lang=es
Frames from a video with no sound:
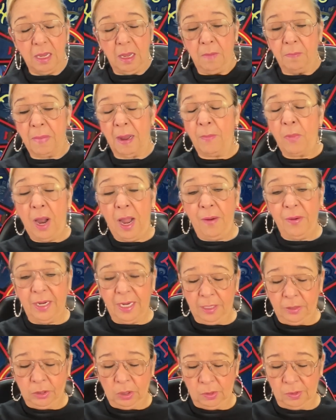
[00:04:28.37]
Vamos a ver
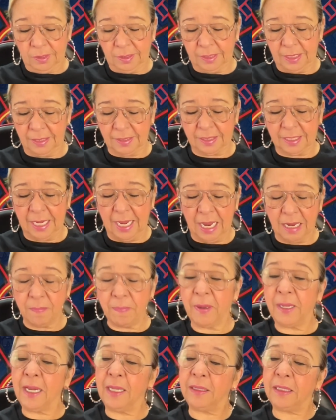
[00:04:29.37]
entonces qué hay
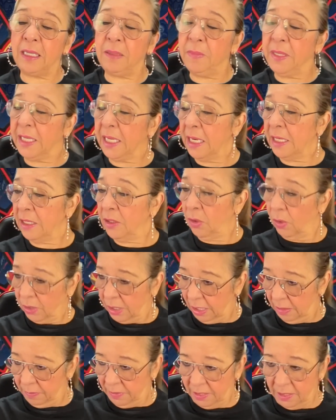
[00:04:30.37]
para ti, mi querido
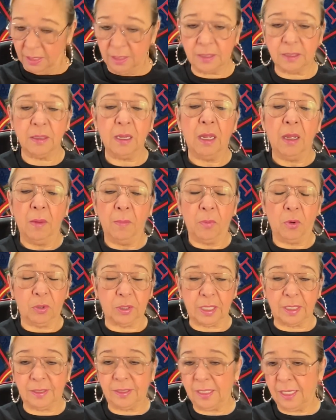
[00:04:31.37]
Géminis,
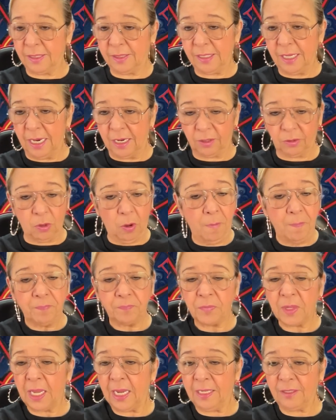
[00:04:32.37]
porque si es cierto,
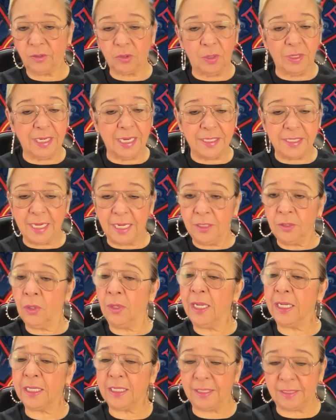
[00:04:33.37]
estoy
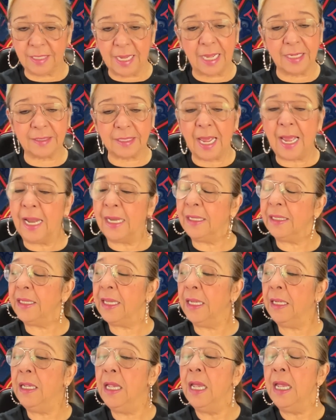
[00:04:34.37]
leyéndole quizás a
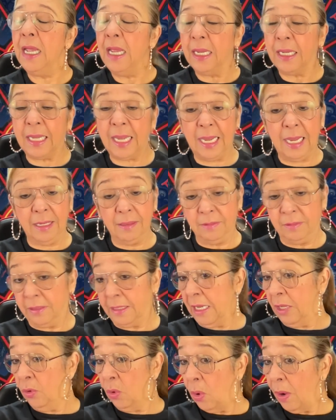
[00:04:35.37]
alguien que
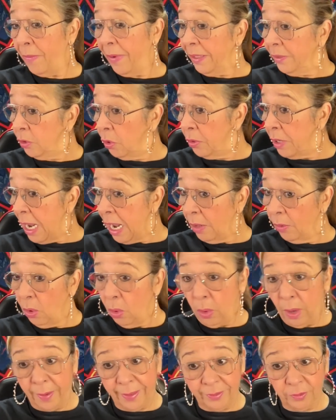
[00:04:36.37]
quedó abandonado
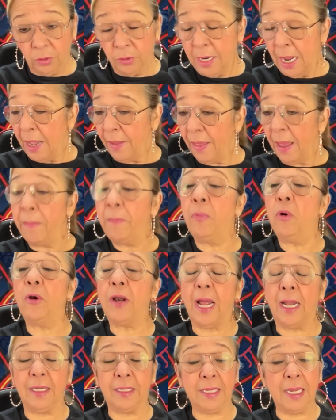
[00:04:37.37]
o abandonada por
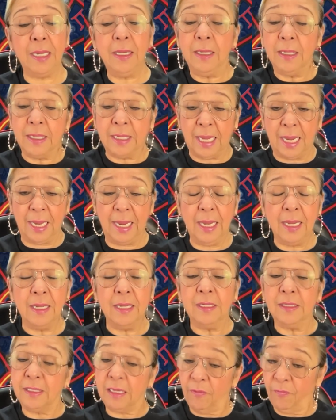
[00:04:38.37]
alguien que
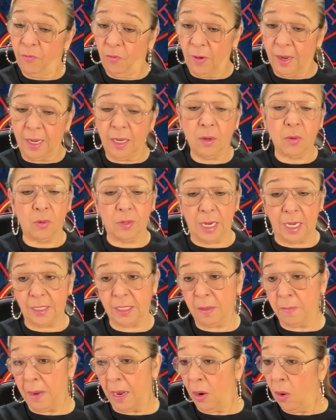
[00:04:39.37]
se fue con
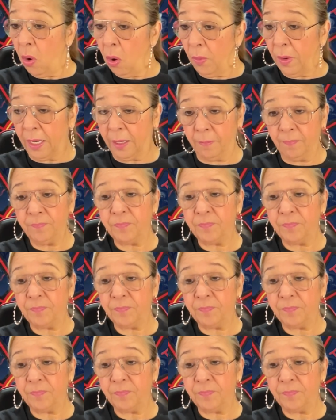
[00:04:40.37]
alguien más joven.